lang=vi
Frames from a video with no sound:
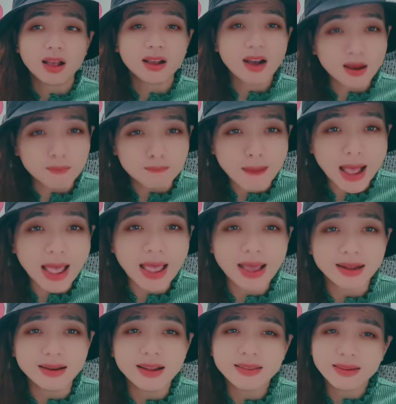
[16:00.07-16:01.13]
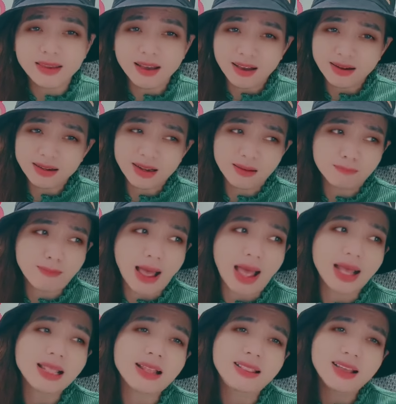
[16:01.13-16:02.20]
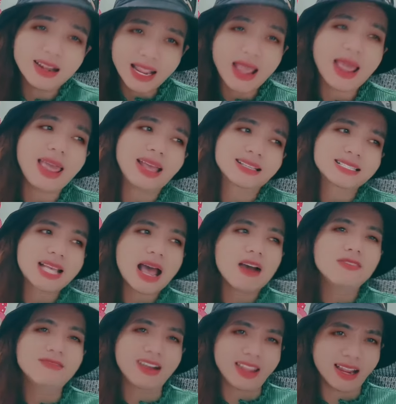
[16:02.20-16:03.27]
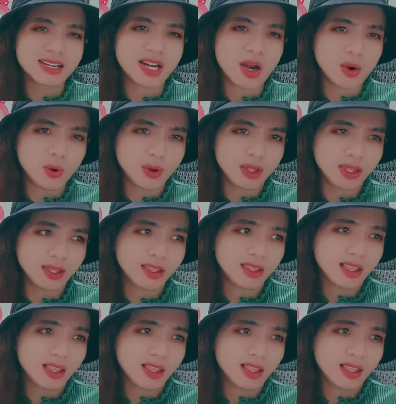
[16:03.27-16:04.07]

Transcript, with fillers: còn bà nên nhớ đó bà là lên cái hàng sao việt rồi